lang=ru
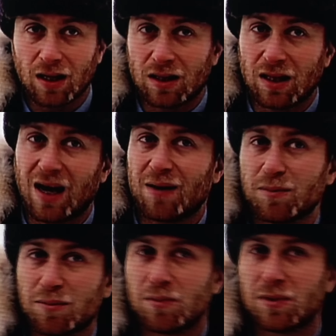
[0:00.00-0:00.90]
Да,
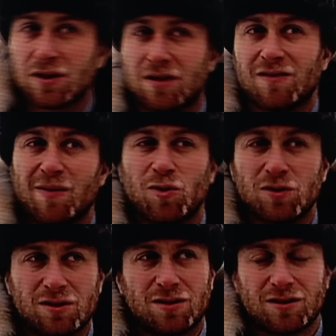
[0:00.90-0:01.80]
а,
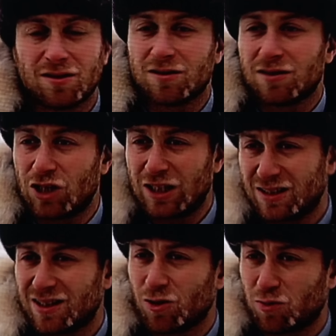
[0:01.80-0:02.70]
вопрос э,
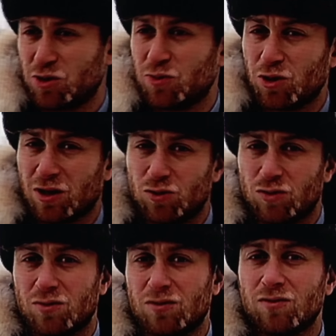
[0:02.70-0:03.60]
часто задают, почему я иду
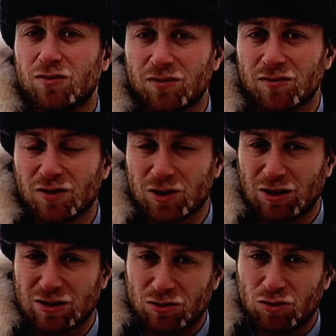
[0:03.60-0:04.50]
в
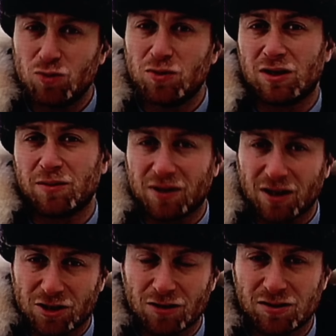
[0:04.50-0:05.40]
Государственную Думу, а не
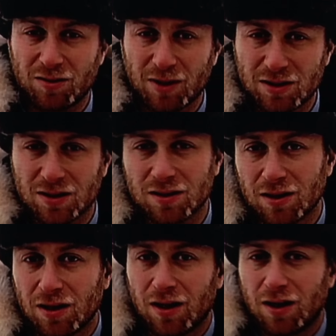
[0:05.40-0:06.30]
продолжаю заниматься
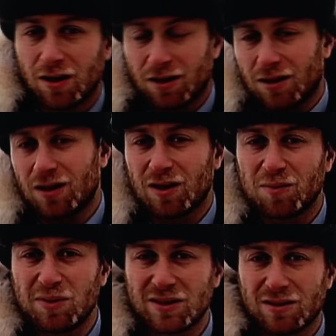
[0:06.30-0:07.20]
э,
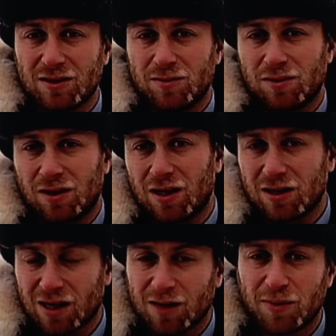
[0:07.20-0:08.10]
бизнесом, как,
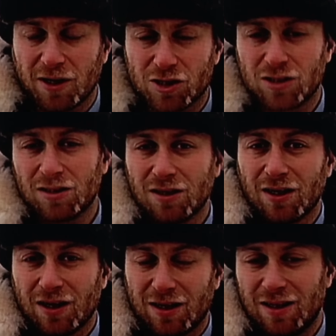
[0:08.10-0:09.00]
как и прежде.
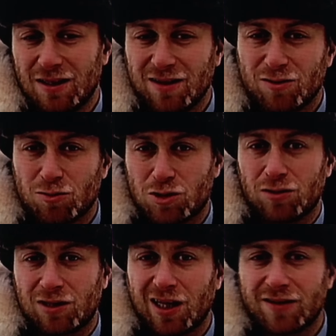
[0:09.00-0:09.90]
Э, дело в том,
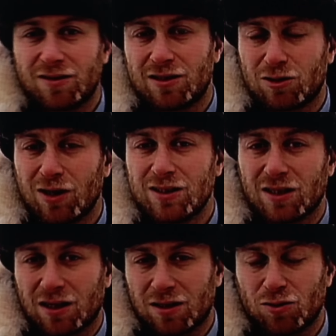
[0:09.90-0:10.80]
что складывается
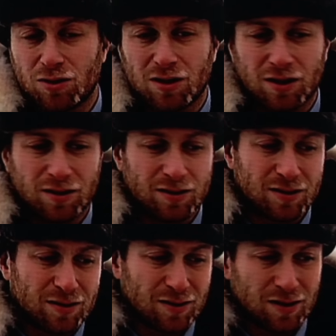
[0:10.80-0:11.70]
ситуация,
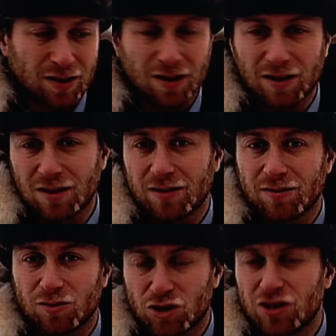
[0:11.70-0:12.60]

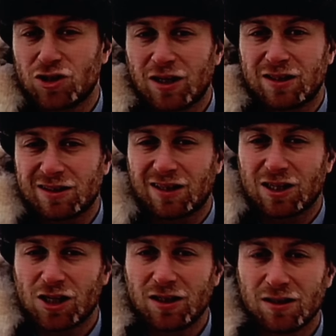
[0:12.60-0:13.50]
которая уже начинает
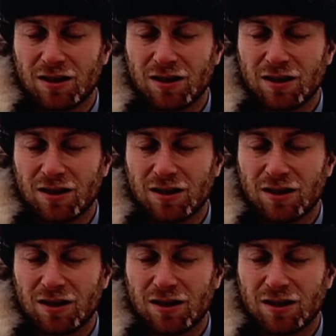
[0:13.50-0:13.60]
раздражать.